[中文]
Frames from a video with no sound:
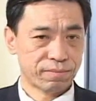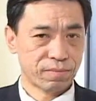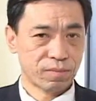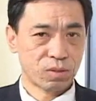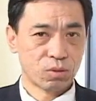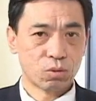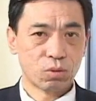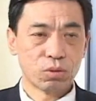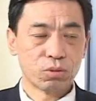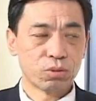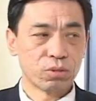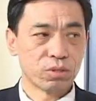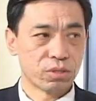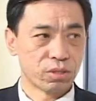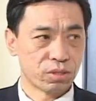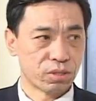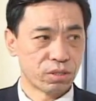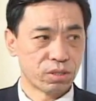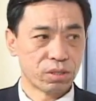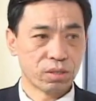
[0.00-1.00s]
过去只
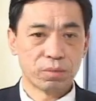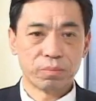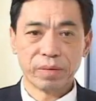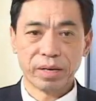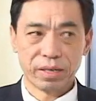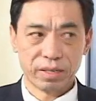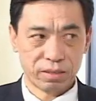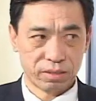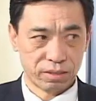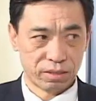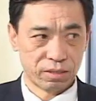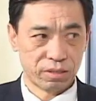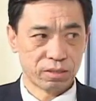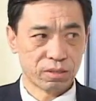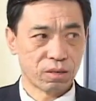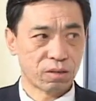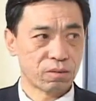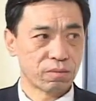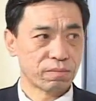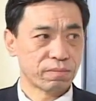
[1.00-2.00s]
是一个美丽的词藻。
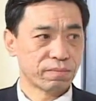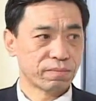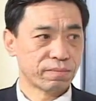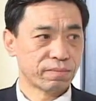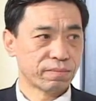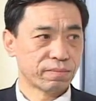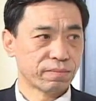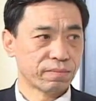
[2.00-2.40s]
嗯。